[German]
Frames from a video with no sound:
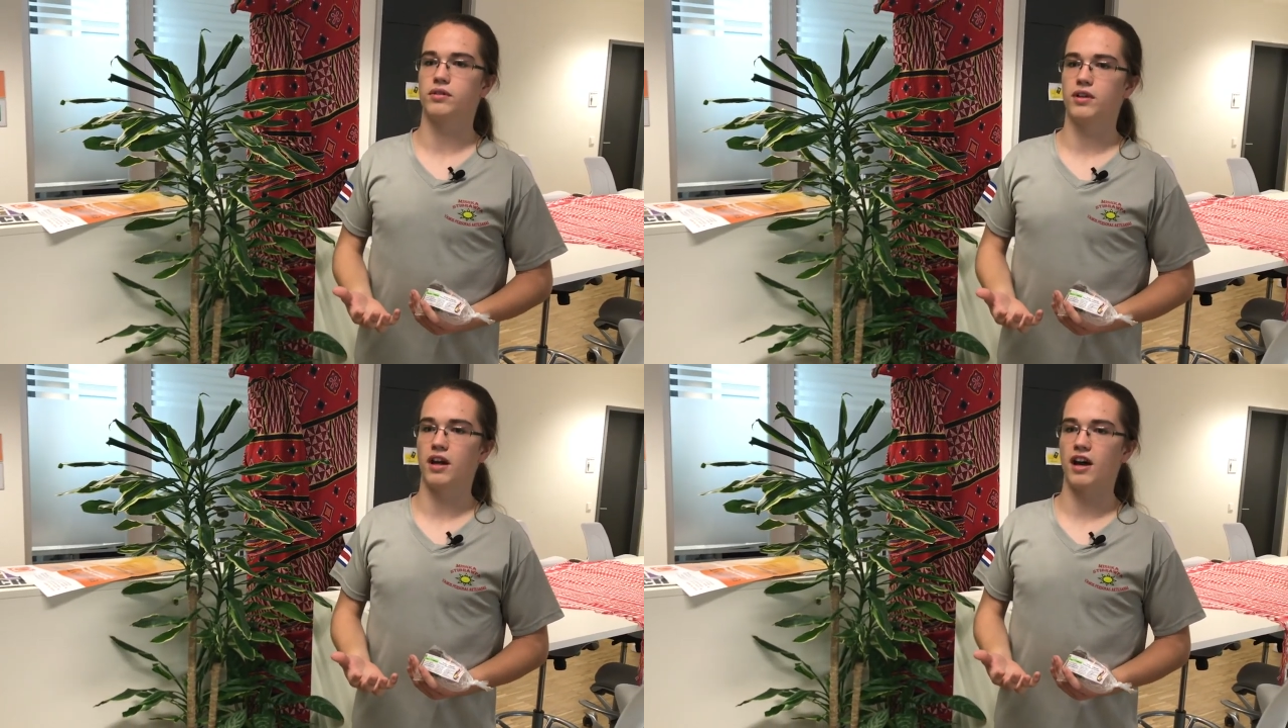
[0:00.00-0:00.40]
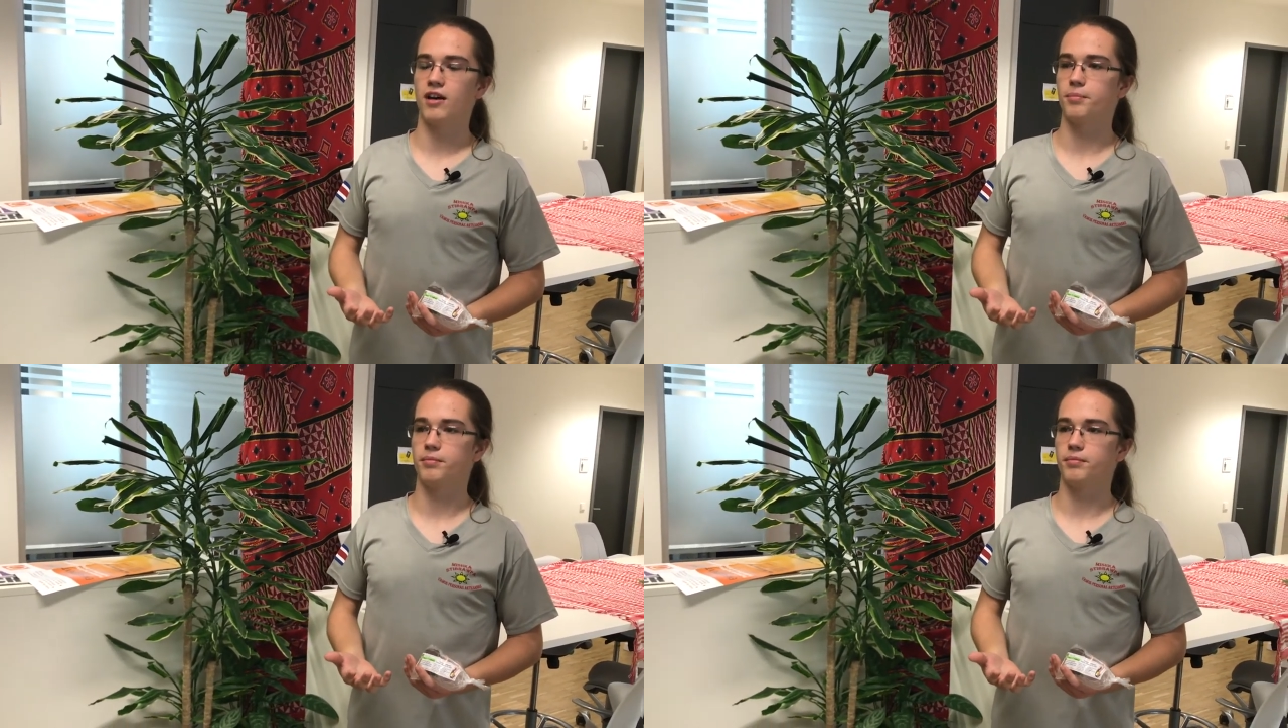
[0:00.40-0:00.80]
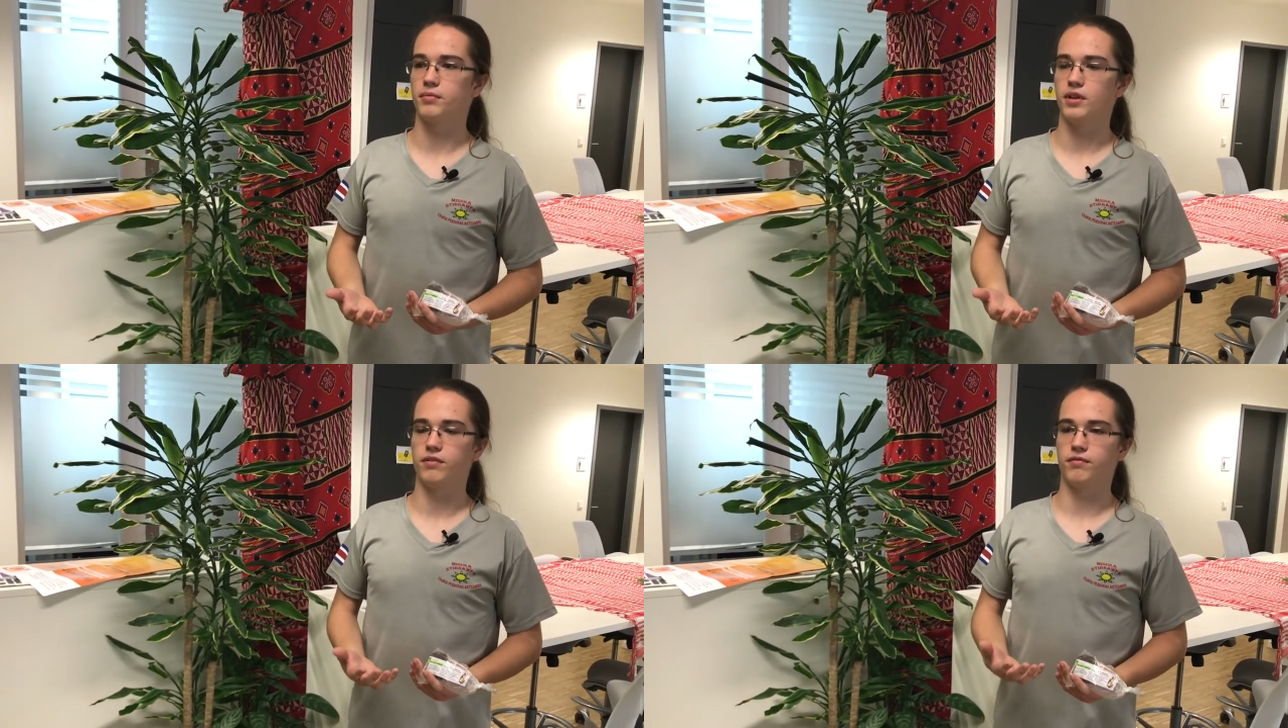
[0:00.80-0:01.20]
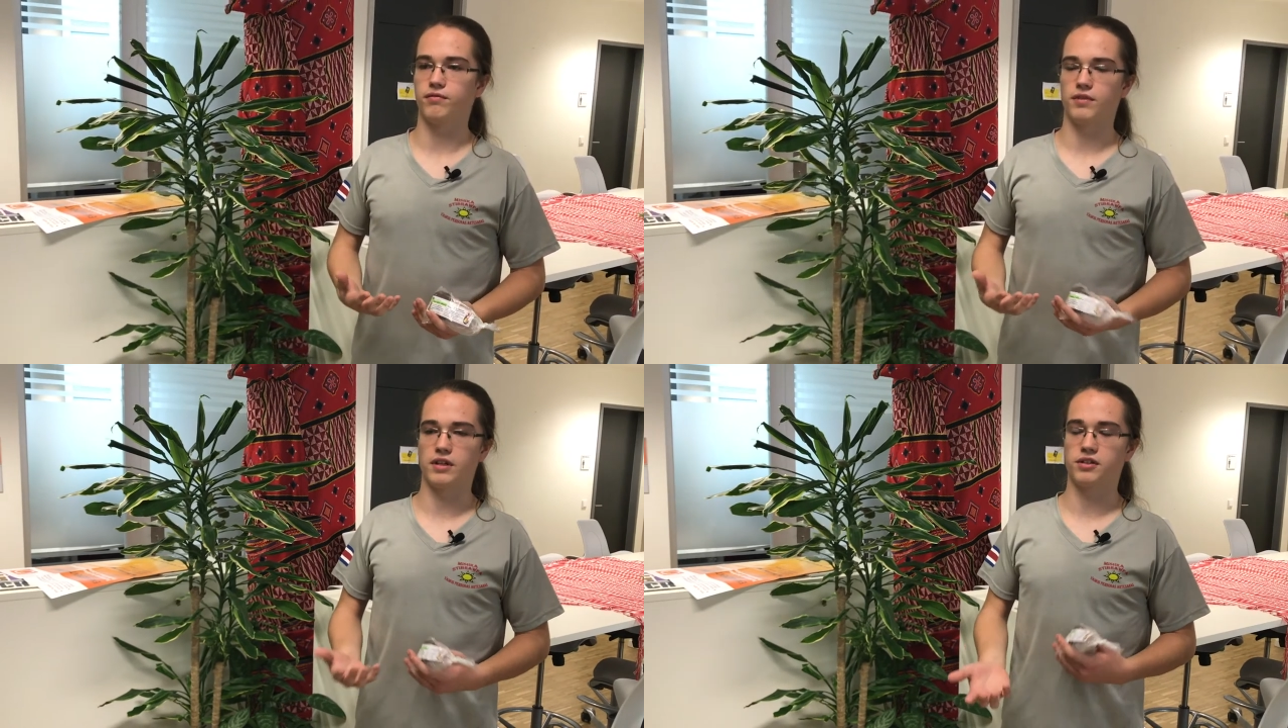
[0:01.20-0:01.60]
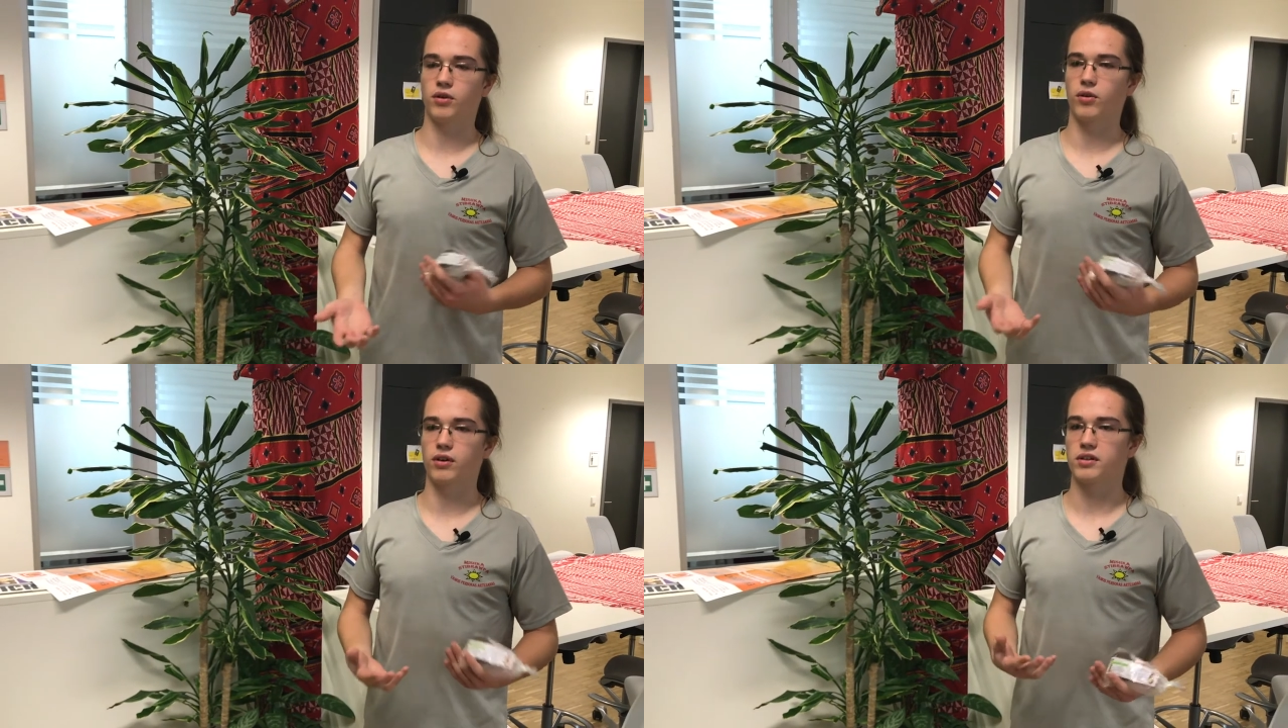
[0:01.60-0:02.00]
haben, in
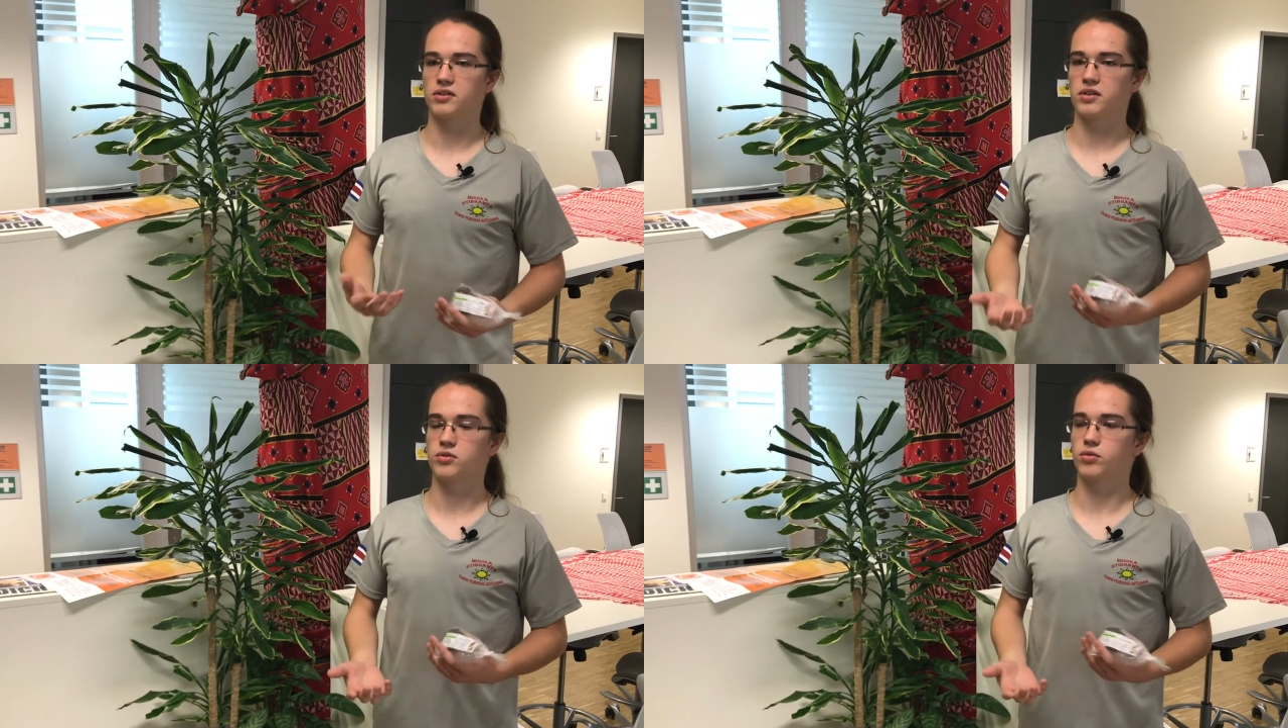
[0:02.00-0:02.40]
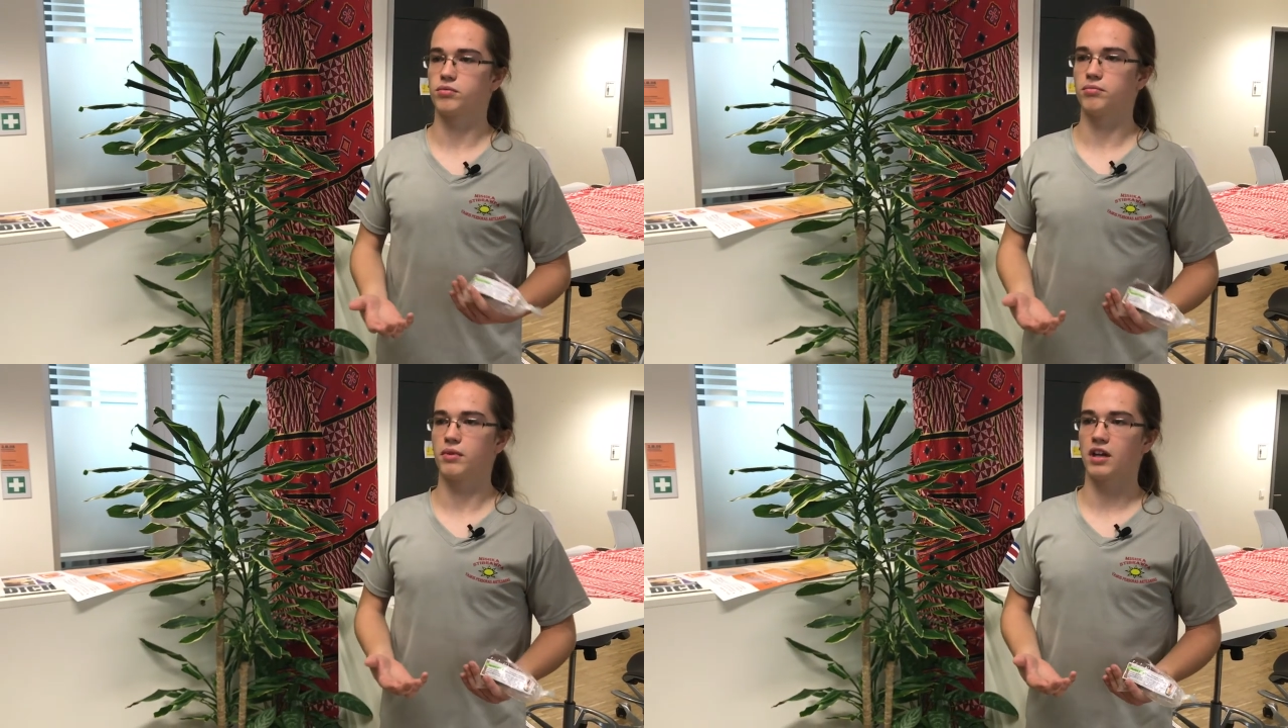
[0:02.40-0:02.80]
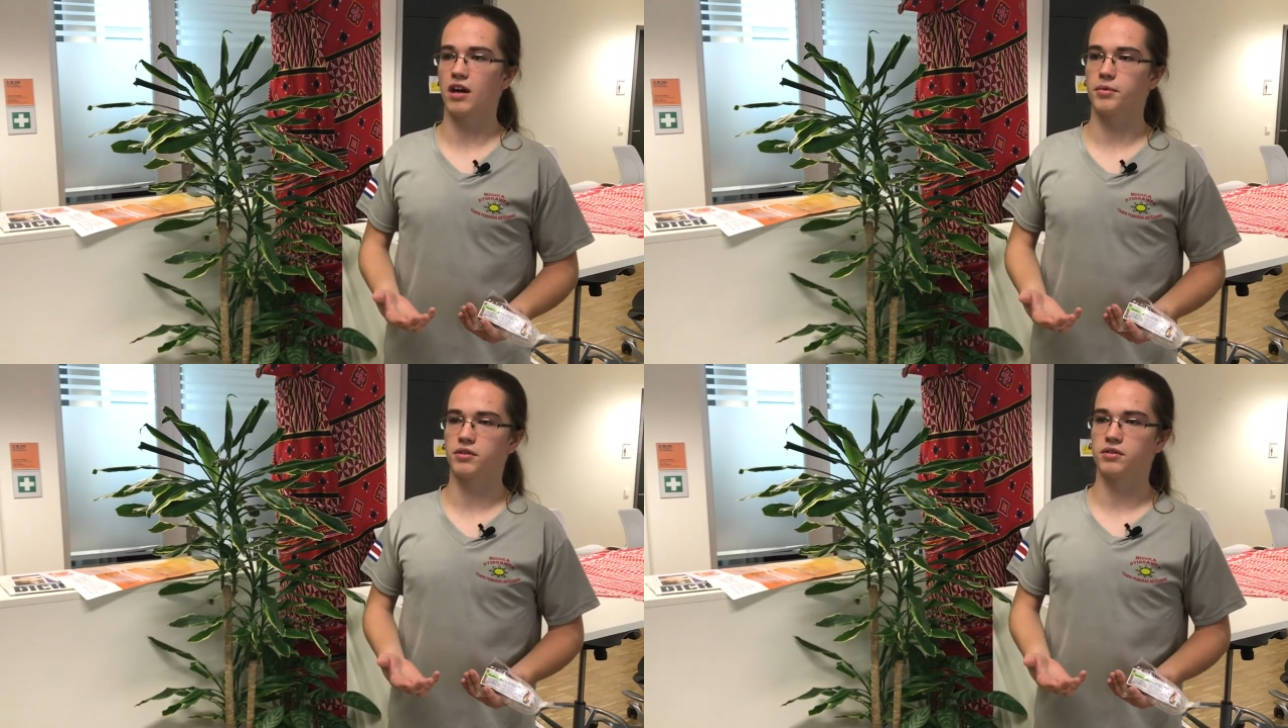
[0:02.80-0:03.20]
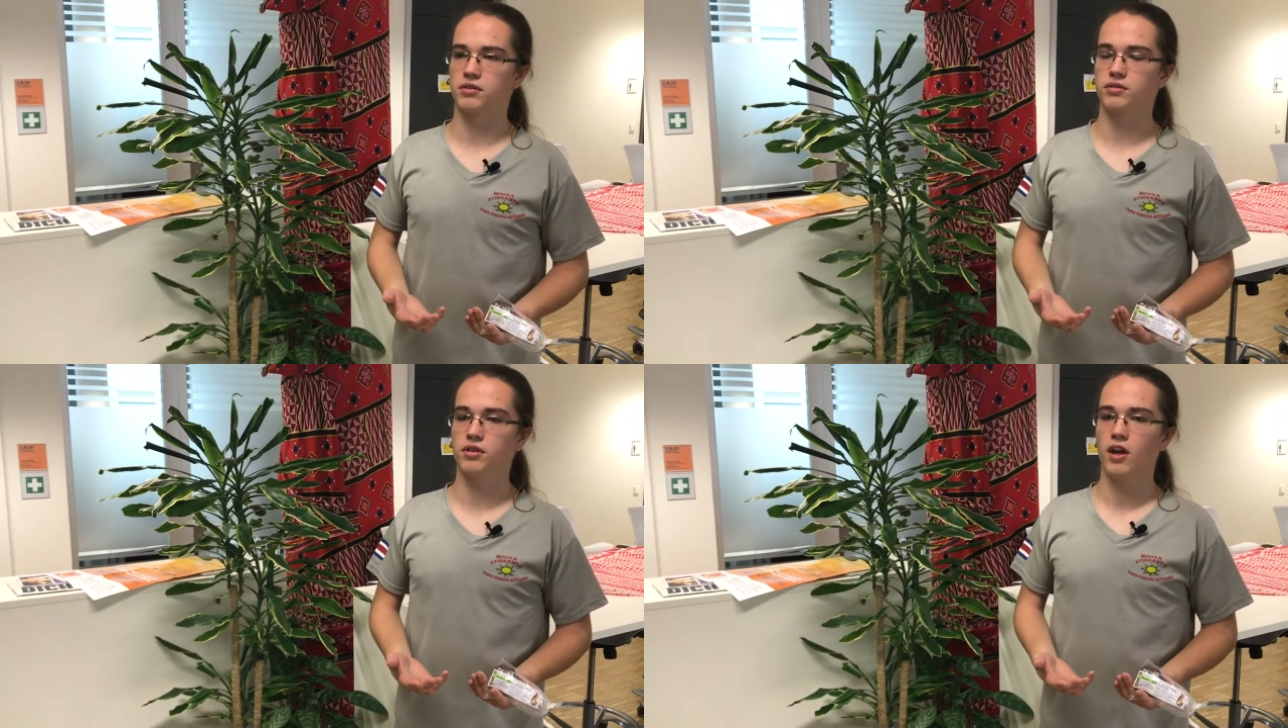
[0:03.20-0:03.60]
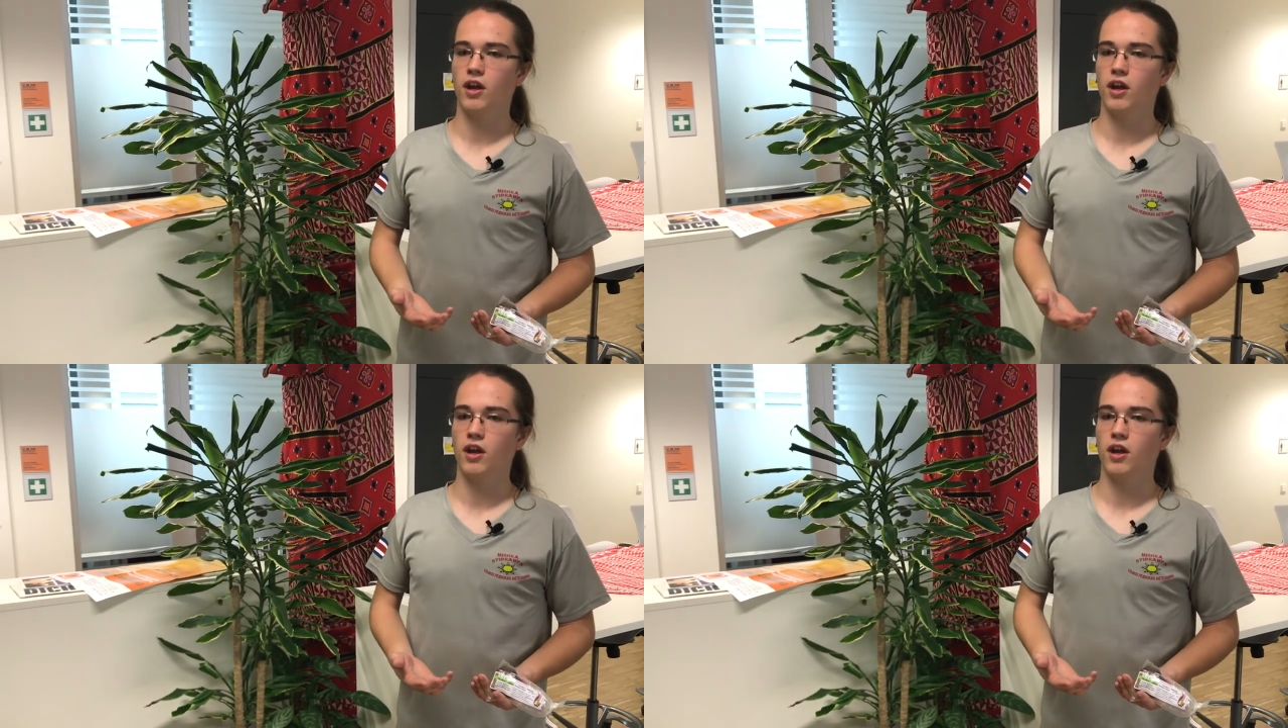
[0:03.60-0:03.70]
welcher Organisation man arbeitet